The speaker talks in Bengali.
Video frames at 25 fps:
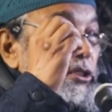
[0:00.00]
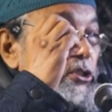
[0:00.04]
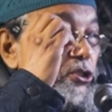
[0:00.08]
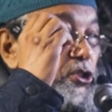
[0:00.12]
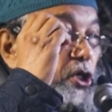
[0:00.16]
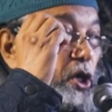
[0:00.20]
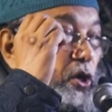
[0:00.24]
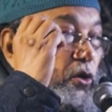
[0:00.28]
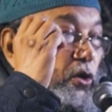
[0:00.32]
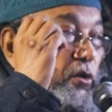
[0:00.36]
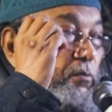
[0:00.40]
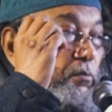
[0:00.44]

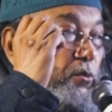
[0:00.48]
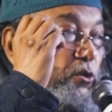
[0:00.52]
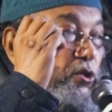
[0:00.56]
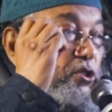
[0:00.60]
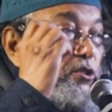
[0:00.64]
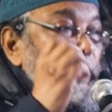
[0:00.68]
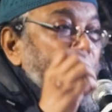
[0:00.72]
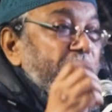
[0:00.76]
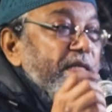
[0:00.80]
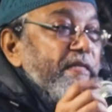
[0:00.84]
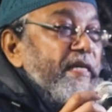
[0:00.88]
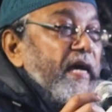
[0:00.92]
যখন
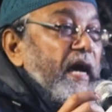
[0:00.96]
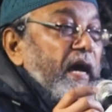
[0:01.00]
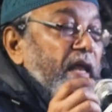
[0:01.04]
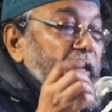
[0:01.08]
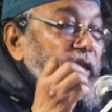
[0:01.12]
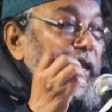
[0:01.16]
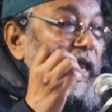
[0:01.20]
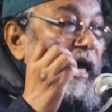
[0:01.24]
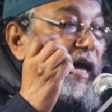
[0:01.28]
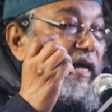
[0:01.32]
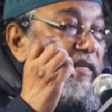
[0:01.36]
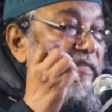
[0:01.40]
বুঝবেন যে
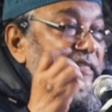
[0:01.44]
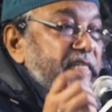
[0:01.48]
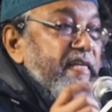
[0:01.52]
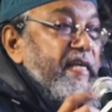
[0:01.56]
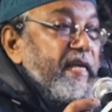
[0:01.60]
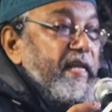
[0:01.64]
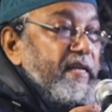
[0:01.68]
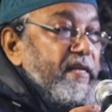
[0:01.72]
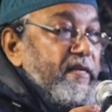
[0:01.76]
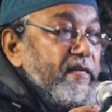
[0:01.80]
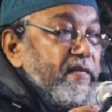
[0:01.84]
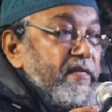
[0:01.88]
আল্লাহ
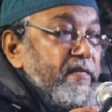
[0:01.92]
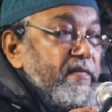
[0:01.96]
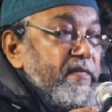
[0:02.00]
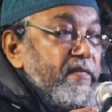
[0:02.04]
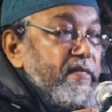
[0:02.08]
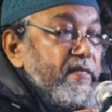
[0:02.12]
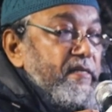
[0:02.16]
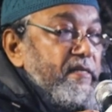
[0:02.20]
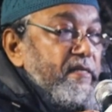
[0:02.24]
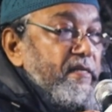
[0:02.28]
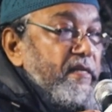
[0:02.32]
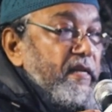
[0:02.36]
আসেন
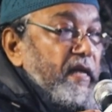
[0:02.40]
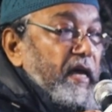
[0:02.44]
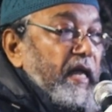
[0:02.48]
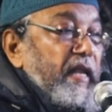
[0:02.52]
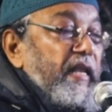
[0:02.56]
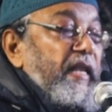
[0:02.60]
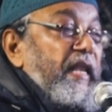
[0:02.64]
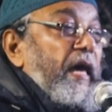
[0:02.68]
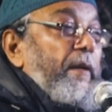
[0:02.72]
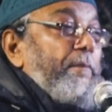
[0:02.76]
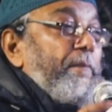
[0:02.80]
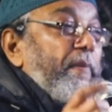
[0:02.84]

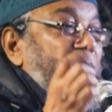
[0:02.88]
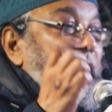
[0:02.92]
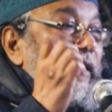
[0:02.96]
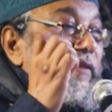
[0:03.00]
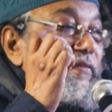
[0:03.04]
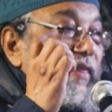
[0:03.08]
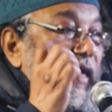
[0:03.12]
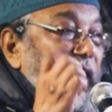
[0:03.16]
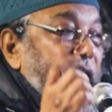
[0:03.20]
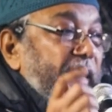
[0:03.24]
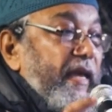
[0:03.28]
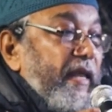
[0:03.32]
আল্লাহ আপনাকে
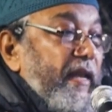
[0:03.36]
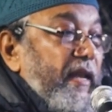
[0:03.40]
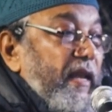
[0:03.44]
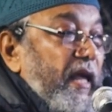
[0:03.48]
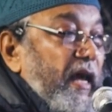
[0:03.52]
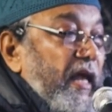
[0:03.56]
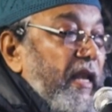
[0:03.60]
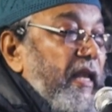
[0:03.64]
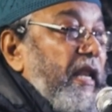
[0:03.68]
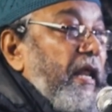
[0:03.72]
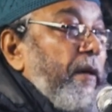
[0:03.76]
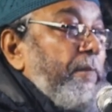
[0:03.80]
দেখেন
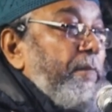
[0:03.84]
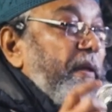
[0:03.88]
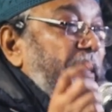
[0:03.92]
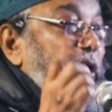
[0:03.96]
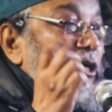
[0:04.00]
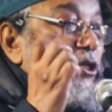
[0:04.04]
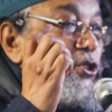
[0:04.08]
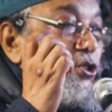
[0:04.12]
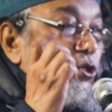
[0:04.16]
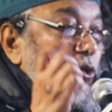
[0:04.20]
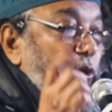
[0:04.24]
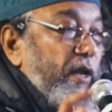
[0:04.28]
আল্লাহ
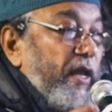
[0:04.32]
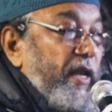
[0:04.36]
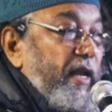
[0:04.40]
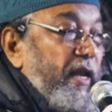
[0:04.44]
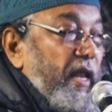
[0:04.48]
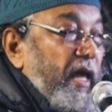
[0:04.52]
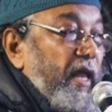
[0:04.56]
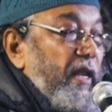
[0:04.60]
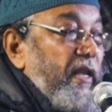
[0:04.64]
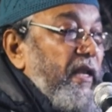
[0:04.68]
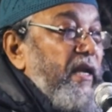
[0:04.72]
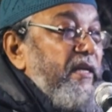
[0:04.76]
আপনাকে শোনেন
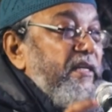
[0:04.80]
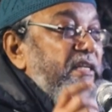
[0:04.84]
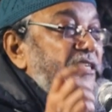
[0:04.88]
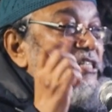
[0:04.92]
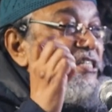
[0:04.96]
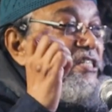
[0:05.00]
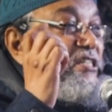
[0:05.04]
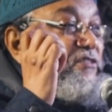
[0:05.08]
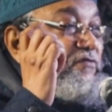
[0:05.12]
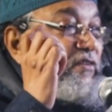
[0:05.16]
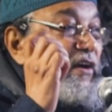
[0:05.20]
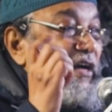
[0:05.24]
আল্লাহর যে
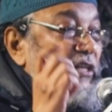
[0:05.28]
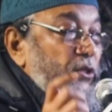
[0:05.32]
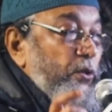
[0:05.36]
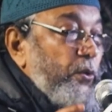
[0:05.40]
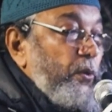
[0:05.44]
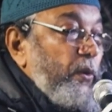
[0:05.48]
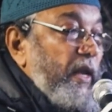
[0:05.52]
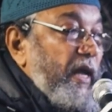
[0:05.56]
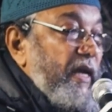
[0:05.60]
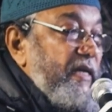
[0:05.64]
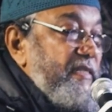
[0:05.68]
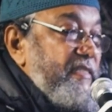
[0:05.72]

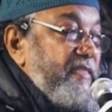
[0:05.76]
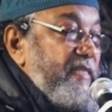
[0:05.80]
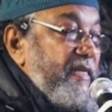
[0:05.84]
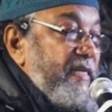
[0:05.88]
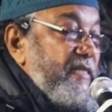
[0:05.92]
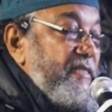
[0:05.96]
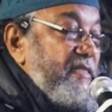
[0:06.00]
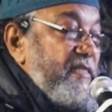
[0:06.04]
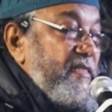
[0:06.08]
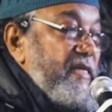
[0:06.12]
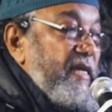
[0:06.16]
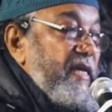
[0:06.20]
সিফাতগুলো আছে
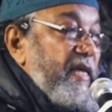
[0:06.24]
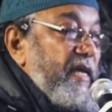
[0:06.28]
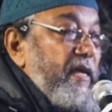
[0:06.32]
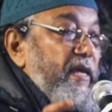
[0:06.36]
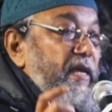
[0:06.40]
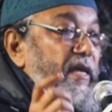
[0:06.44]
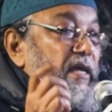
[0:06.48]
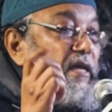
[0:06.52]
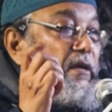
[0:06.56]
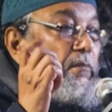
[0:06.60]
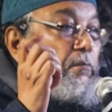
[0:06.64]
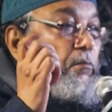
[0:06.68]
যে
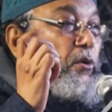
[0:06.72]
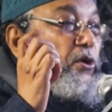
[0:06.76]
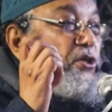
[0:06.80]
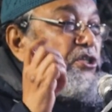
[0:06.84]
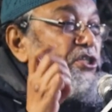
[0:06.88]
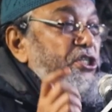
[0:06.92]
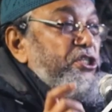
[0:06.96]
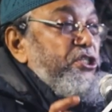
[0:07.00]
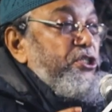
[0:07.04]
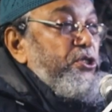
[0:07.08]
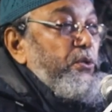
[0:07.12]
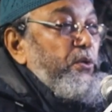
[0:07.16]

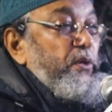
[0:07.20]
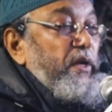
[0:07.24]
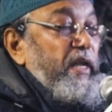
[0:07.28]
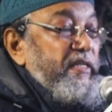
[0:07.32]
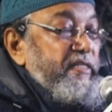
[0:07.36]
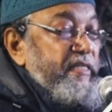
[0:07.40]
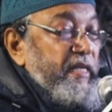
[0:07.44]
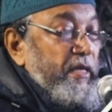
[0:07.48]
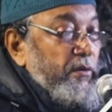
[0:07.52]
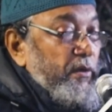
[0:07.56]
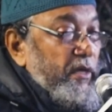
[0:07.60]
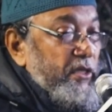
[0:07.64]
বৈশিষ্ট্যগুলো
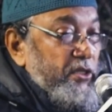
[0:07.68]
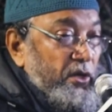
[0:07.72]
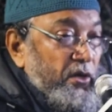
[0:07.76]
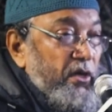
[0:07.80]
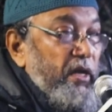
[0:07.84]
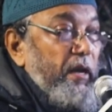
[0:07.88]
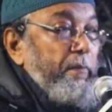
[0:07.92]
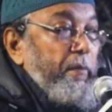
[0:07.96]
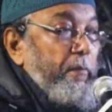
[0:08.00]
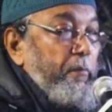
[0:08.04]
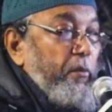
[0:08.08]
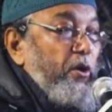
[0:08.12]
আছে এগুলো
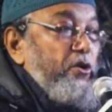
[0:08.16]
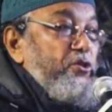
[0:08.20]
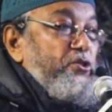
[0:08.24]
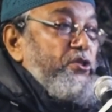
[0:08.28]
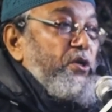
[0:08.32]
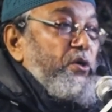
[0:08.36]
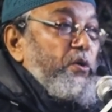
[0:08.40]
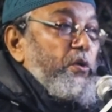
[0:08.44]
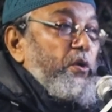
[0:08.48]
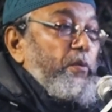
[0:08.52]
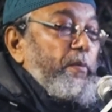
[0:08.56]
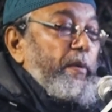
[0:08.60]
যখন আপনি
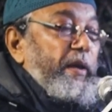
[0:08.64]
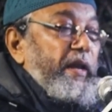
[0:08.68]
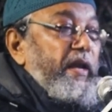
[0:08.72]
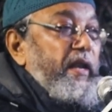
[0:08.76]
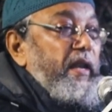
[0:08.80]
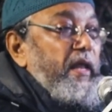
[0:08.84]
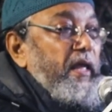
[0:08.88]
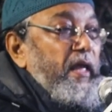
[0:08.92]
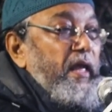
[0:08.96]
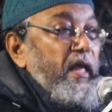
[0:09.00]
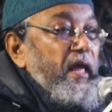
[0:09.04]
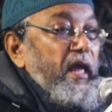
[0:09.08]
পড়াশোনা করবেন
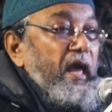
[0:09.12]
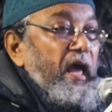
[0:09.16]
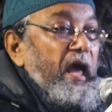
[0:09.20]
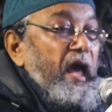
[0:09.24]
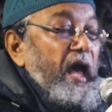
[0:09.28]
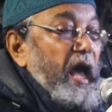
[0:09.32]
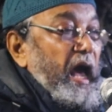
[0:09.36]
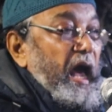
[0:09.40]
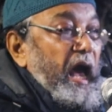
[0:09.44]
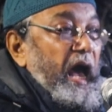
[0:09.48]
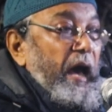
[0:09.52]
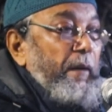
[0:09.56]

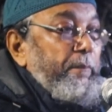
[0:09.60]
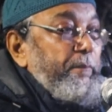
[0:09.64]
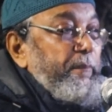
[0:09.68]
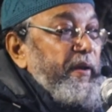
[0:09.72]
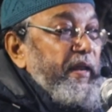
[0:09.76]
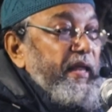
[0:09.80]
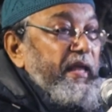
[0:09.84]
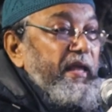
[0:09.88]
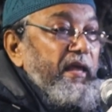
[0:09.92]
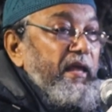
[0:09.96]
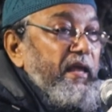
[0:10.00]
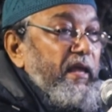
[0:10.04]
আপনি